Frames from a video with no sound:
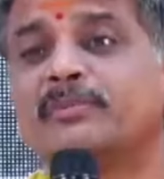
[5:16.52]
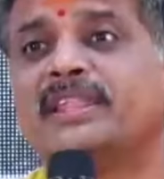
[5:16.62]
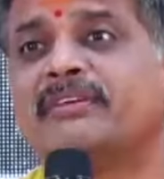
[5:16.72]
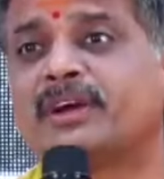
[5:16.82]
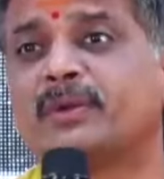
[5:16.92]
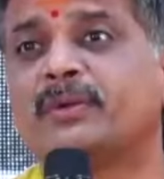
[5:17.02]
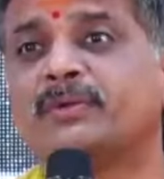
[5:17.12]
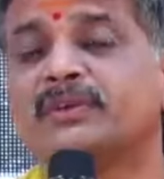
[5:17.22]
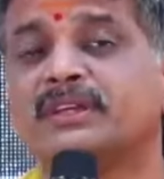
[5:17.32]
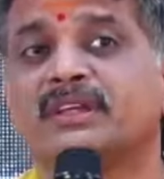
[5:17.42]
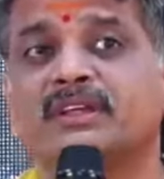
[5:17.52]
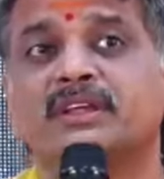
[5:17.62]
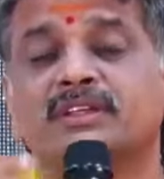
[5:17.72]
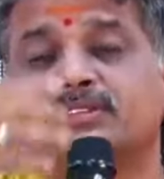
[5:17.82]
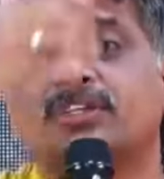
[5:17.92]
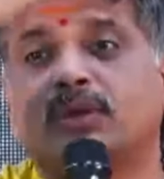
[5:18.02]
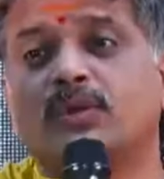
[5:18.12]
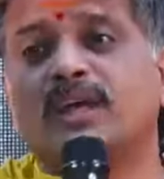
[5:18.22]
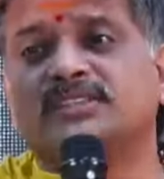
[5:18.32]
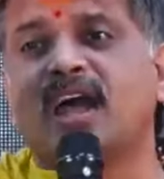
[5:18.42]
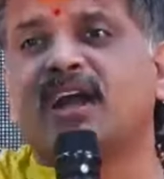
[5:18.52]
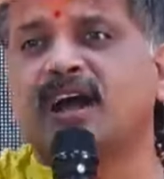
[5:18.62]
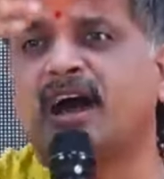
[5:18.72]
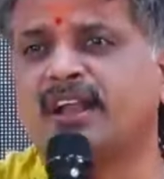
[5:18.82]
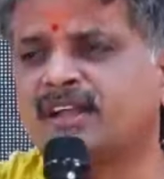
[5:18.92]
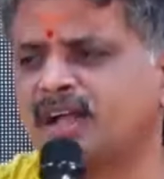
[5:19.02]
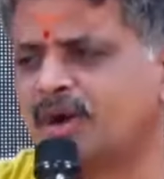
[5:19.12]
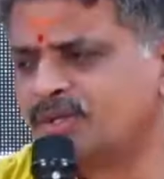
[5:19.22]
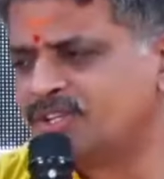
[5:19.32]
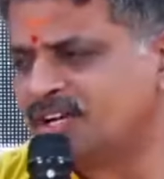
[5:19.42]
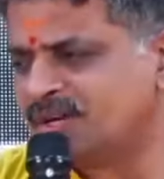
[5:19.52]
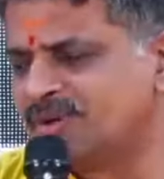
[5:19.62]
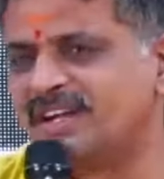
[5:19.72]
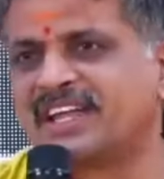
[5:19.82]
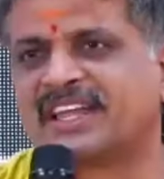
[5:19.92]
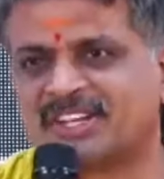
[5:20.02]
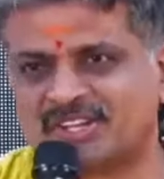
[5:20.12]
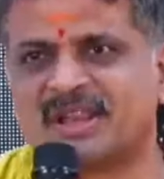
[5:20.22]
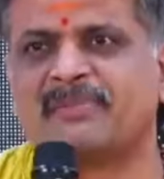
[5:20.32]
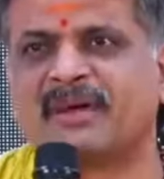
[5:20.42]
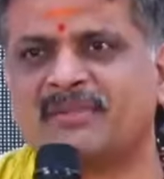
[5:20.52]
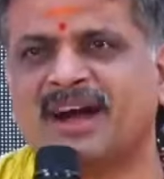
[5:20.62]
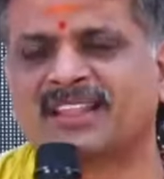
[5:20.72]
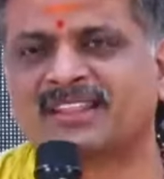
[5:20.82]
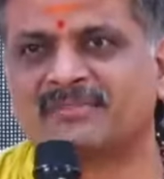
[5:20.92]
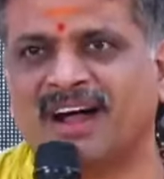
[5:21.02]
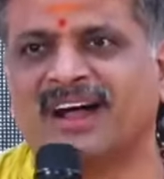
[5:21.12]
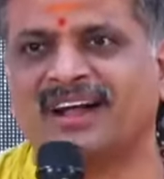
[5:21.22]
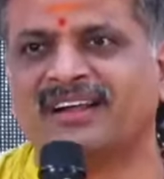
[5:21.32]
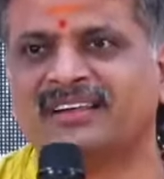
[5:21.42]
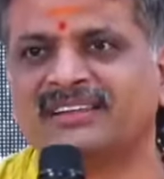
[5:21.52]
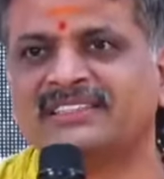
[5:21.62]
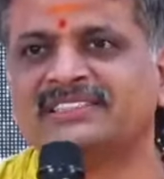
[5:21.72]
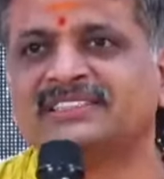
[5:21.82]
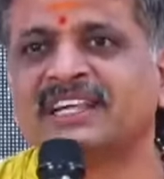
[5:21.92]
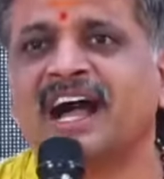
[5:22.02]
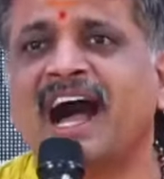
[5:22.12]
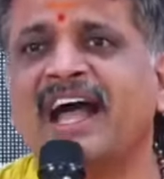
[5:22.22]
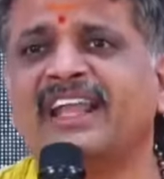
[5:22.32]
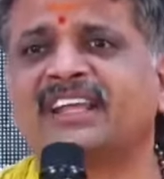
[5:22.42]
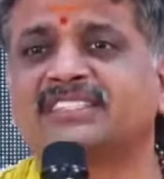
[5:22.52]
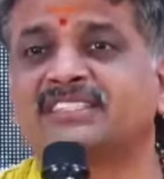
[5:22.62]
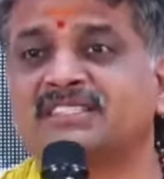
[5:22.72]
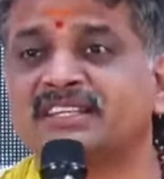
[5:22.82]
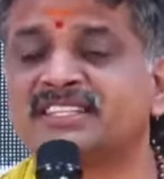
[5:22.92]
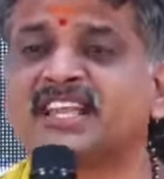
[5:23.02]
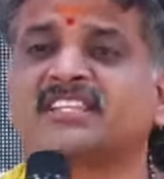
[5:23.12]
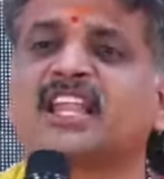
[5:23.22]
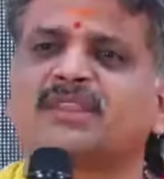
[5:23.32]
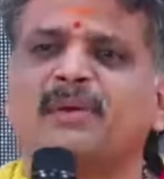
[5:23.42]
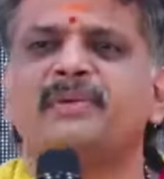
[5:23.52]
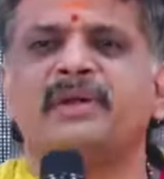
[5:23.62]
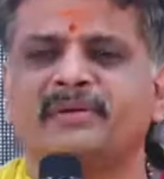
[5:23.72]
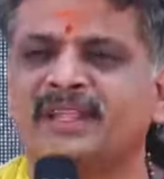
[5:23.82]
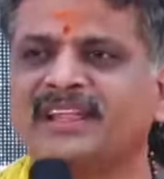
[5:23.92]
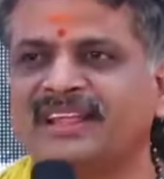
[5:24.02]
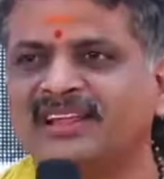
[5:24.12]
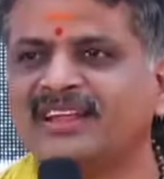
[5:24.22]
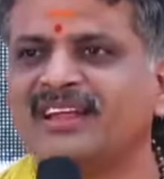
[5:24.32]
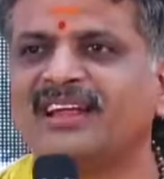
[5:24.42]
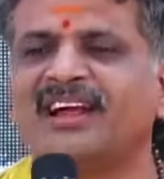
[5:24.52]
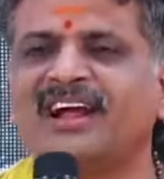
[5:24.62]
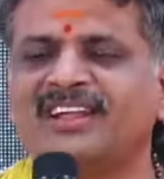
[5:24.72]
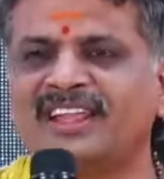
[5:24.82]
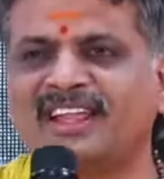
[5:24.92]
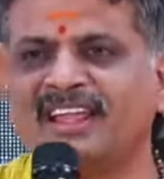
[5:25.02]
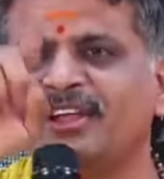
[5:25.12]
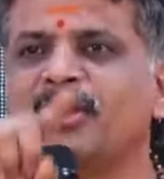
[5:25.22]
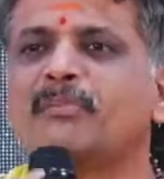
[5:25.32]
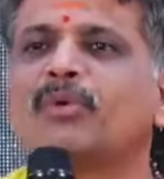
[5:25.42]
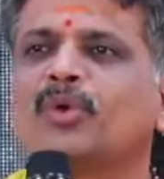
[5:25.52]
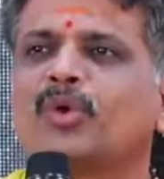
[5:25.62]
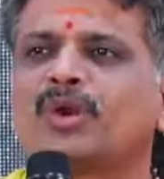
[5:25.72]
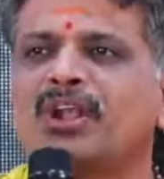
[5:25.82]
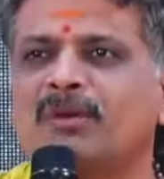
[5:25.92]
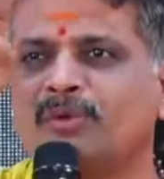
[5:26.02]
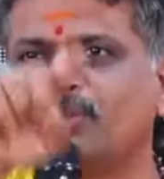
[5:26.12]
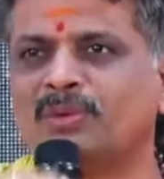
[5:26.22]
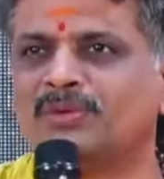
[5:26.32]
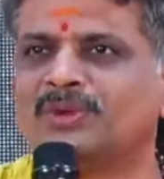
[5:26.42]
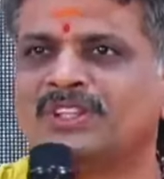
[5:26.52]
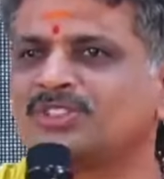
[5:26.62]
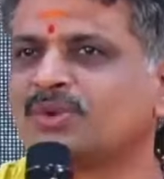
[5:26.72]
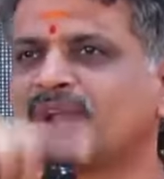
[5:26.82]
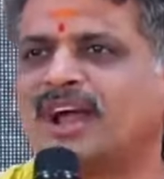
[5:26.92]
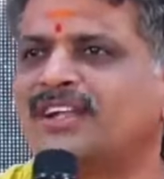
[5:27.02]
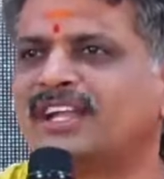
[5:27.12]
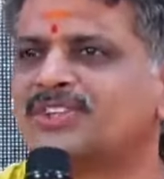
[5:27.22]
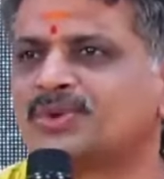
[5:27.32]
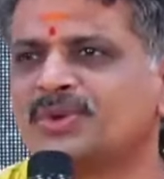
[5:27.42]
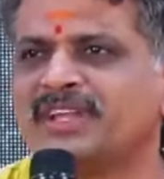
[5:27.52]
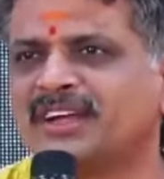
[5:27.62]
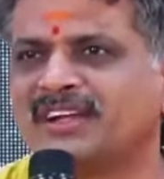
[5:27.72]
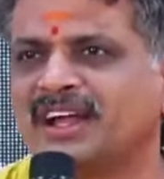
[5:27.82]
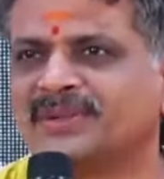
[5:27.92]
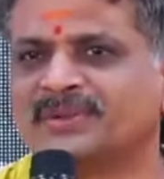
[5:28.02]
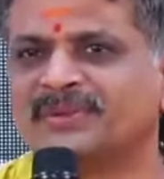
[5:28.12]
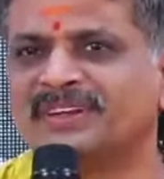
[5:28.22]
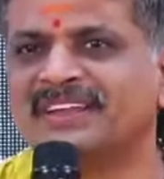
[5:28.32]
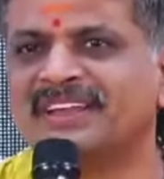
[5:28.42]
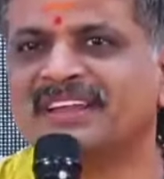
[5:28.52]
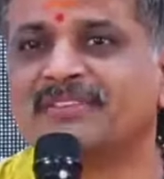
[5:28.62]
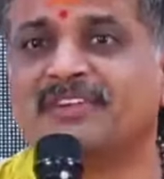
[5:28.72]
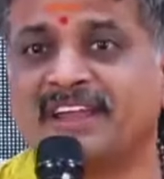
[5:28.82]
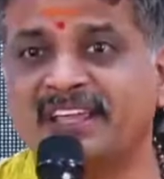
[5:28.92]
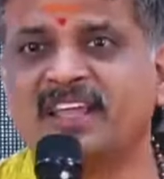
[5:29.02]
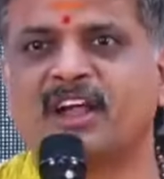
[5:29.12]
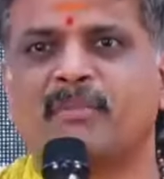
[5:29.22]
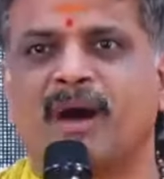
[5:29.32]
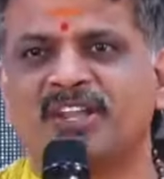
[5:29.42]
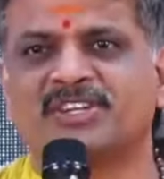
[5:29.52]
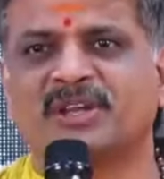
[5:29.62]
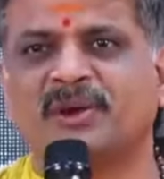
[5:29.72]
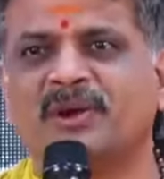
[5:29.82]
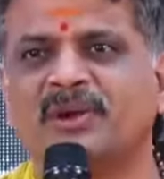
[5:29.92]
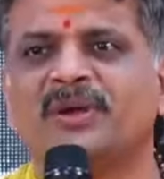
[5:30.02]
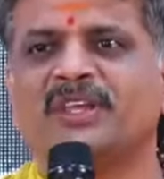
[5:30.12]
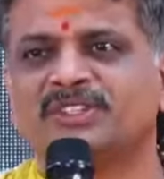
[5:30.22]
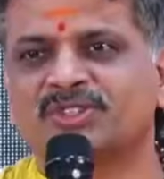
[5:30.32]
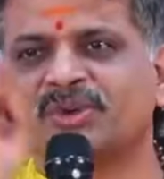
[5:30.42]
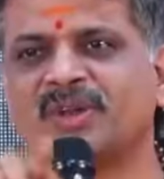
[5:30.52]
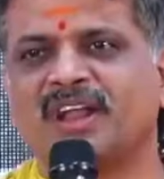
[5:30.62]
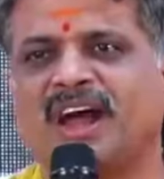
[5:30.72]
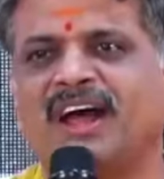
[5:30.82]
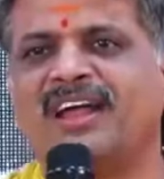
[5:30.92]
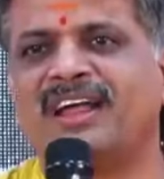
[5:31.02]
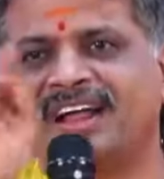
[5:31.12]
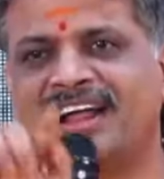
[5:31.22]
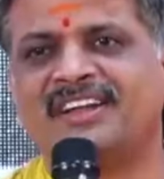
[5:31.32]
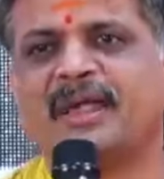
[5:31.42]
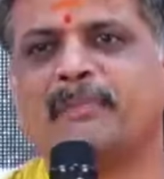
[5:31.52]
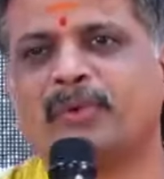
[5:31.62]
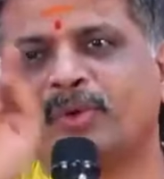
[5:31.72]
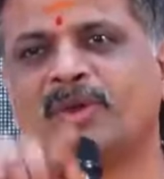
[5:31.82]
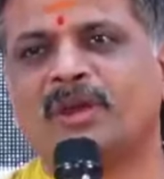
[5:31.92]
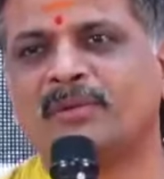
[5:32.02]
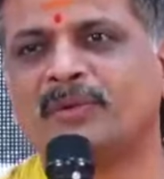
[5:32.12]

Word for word: ఎవరు సగుణ సాకారంగా వచ్చినటువంటి కృష్ణ పరమాత్మ ఆయన నిజతత్వం ఏమిటి అంటే పూర్ణము సున్నా అంటే శూన్యం కాదు వైదిక భాషలో సున్నా అంటే పూర్ణము